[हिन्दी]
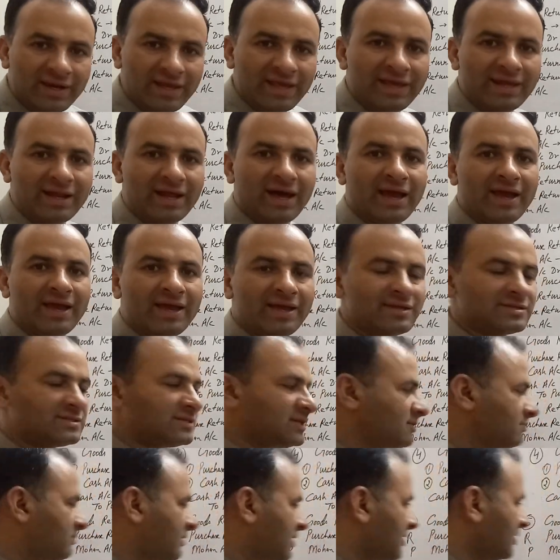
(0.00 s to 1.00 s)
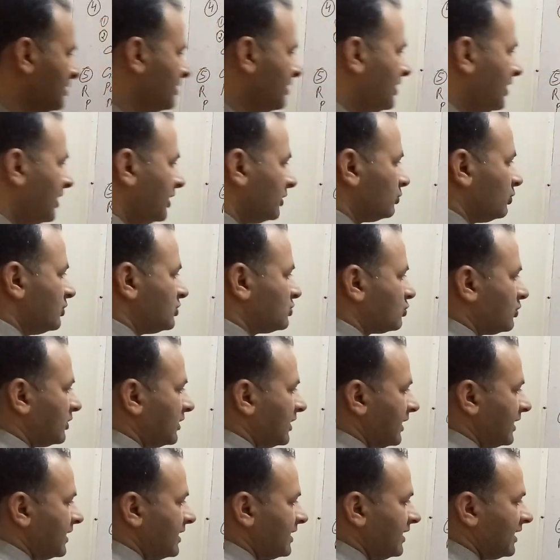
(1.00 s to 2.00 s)
ले रहा है रिसीवर तो इसको
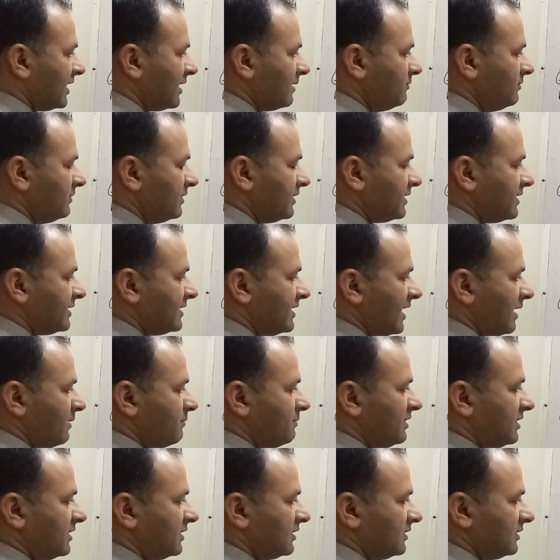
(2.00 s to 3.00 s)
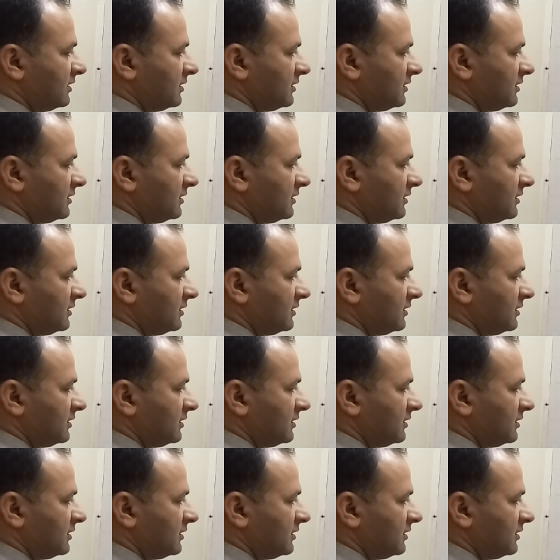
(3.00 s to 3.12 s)
क्या करेंगे हम डेबिट